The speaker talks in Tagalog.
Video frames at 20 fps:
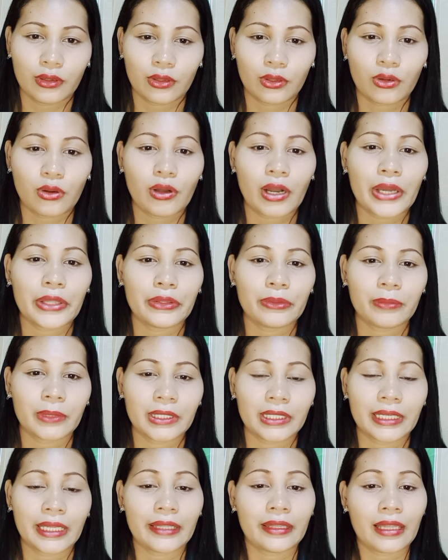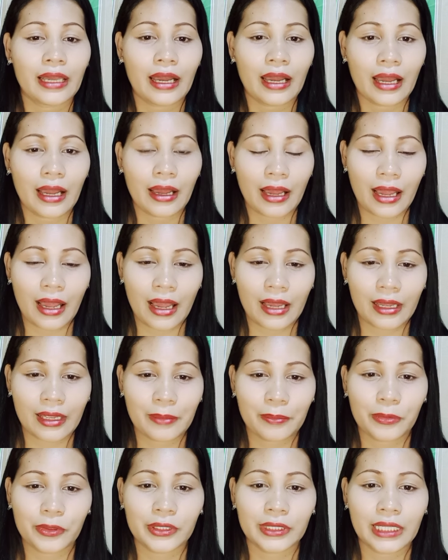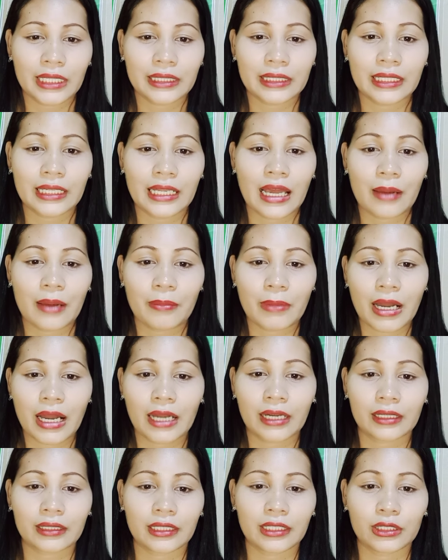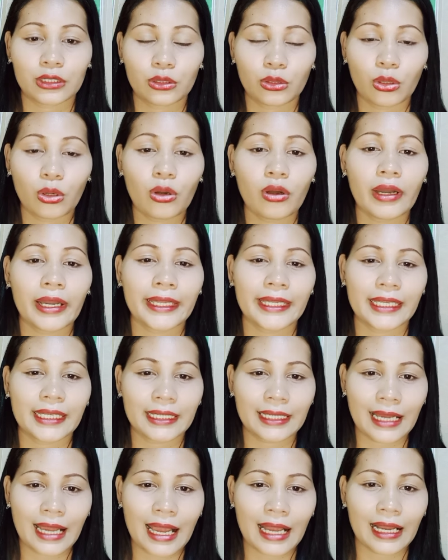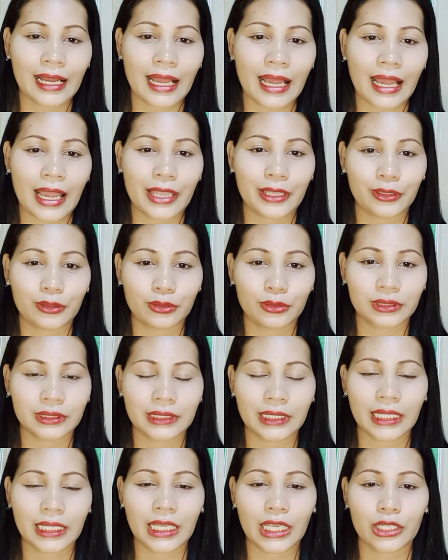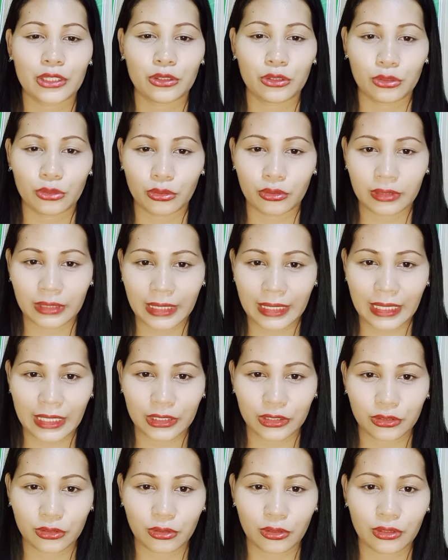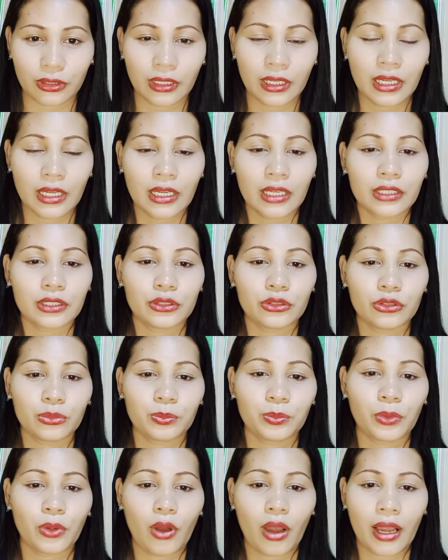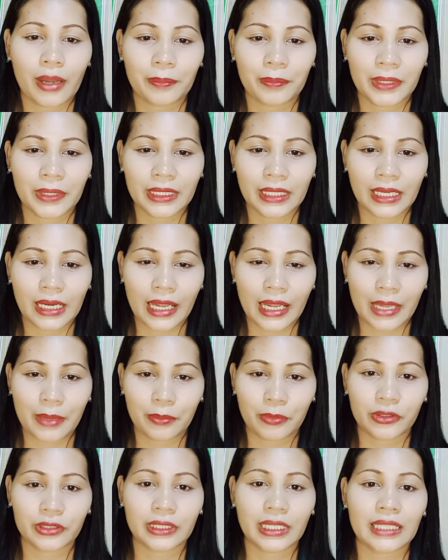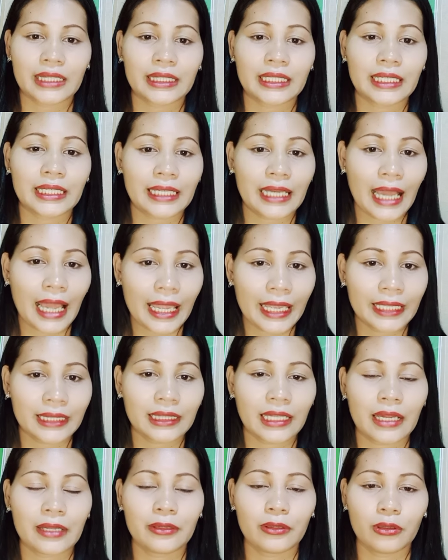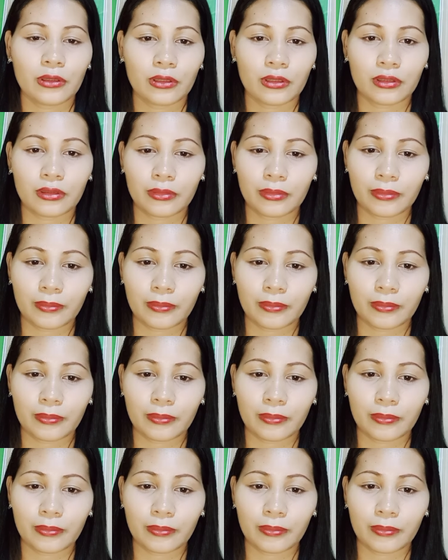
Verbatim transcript: Kung ano man yan, ang importante lamang, ito ay ikakaayos ng inyong relasyon. Yun po ang pinaka-importante kahit ano.